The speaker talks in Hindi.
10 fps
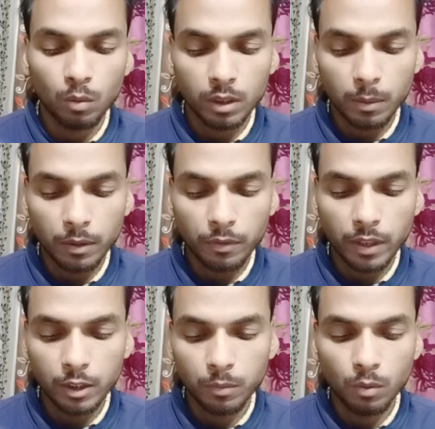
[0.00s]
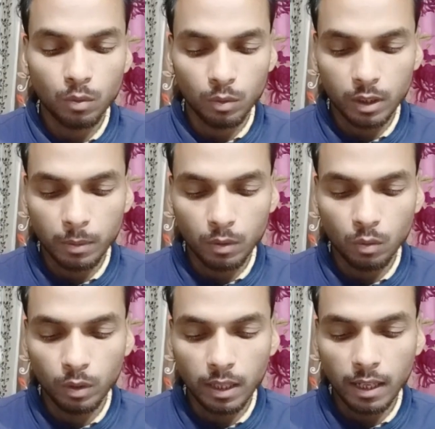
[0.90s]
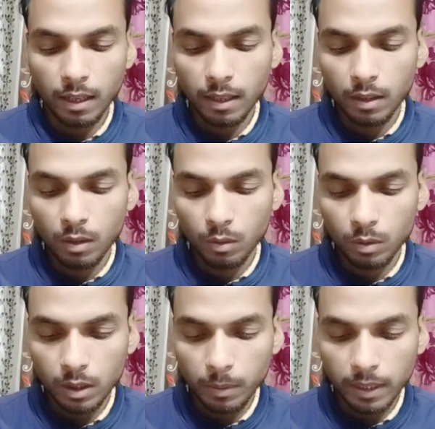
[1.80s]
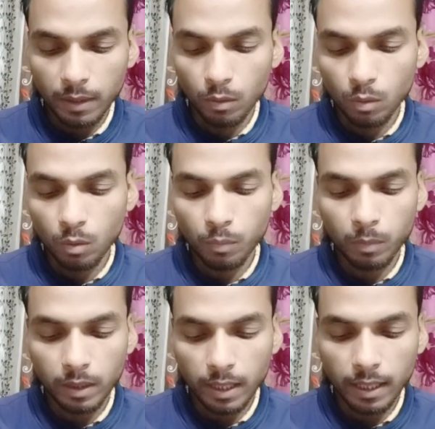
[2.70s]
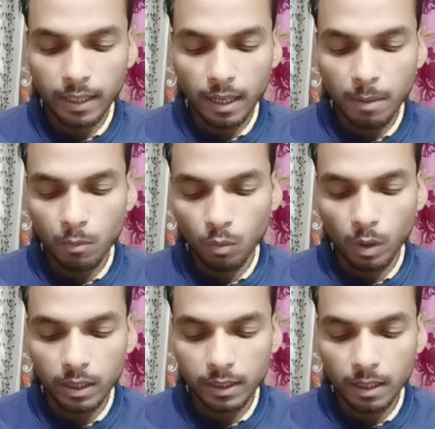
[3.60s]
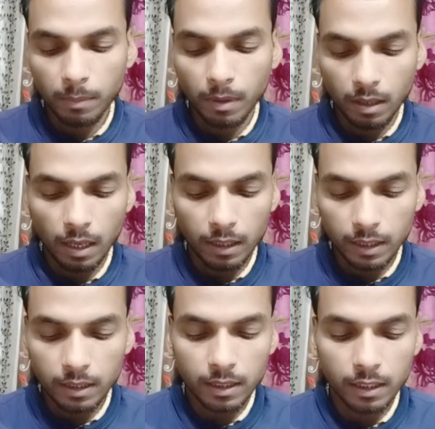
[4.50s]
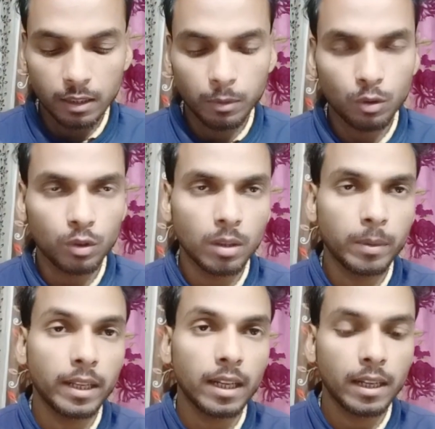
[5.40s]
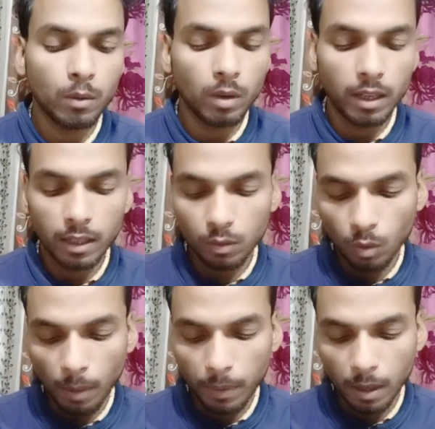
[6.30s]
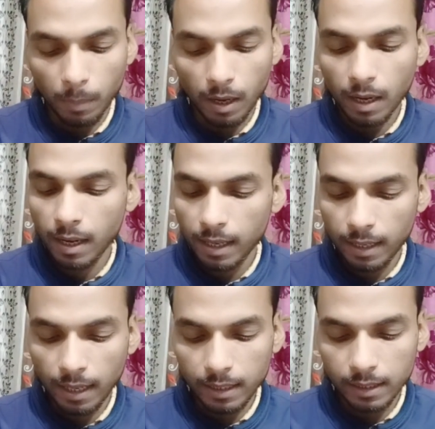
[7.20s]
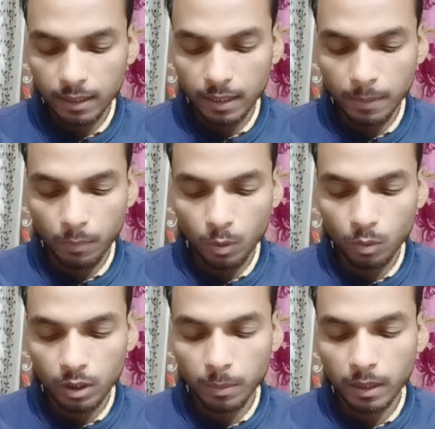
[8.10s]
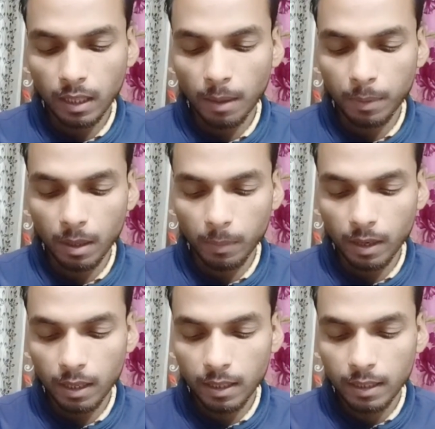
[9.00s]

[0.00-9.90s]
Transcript: उसके बाद फेसबुक उसके बाद ट्विटर उसके बाद यूट्यूब टेलीग्राम व्हाट्सएप अदर्स किसी भी सोशल मीडिया का यू है तो आप यहाँ पर डाल सकती है उसके बाद आप यहाँ पर